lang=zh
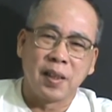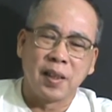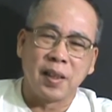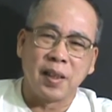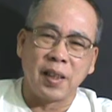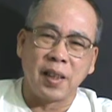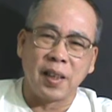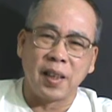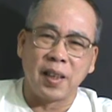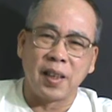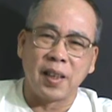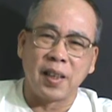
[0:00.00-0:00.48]

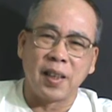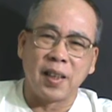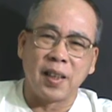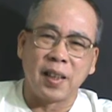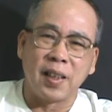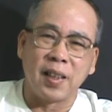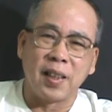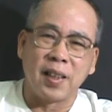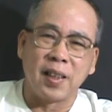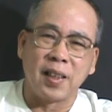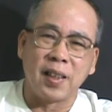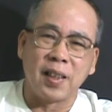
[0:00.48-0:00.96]
那
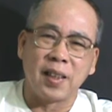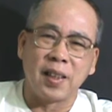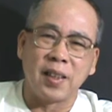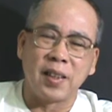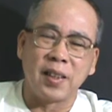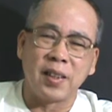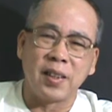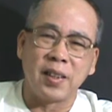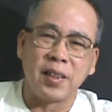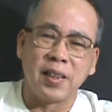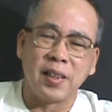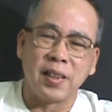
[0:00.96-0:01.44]

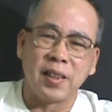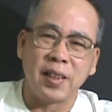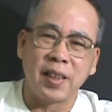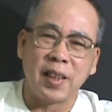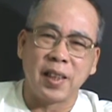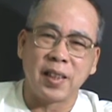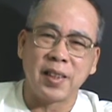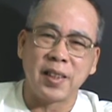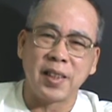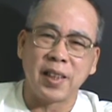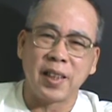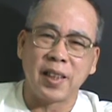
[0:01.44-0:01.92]
个
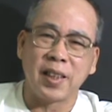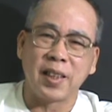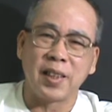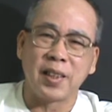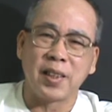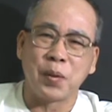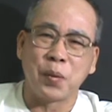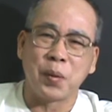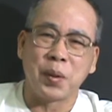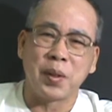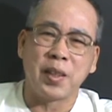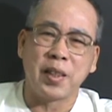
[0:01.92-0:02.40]
那这个
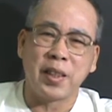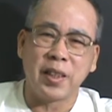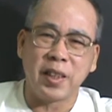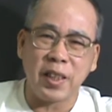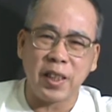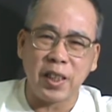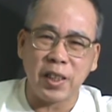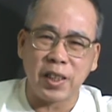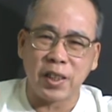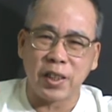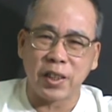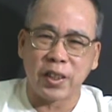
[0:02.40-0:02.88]
我
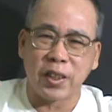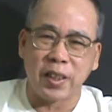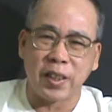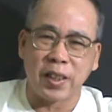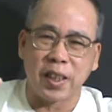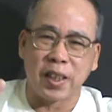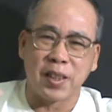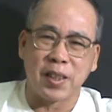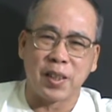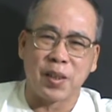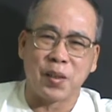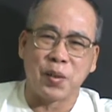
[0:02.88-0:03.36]
第一次听
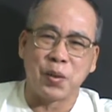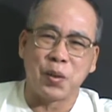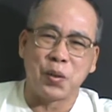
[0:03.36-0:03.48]
到的时候，